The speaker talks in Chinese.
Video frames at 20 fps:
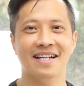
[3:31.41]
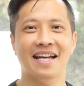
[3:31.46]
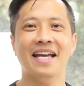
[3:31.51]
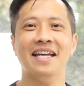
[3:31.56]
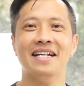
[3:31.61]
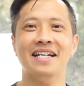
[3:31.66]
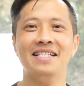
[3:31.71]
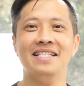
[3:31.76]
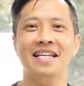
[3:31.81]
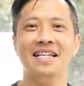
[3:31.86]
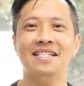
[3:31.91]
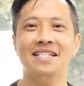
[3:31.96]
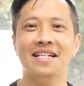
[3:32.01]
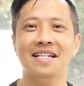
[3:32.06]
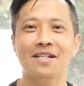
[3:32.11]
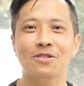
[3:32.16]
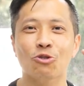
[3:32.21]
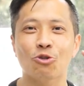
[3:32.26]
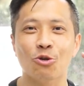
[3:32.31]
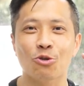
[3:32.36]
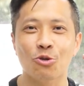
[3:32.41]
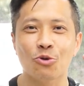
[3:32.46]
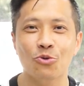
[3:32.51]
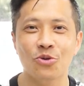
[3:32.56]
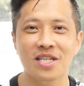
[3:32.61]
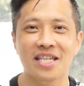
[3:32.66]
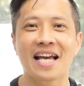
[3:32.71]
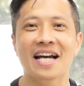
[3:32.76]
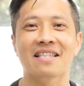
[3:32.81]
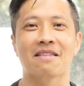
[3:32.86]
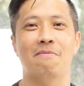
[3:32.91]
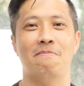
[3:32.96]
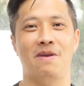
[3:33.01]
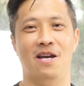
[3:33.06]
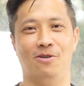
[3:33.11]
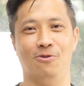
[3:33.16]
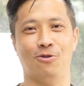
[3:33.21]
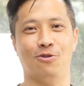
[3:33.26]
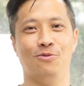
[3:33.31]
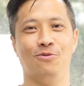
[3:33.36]
可以跟年轻人做出一样的描
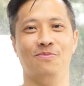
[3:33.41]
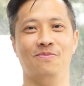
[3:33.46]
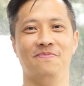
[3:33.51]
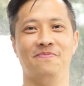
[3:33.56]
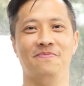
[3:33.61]
述，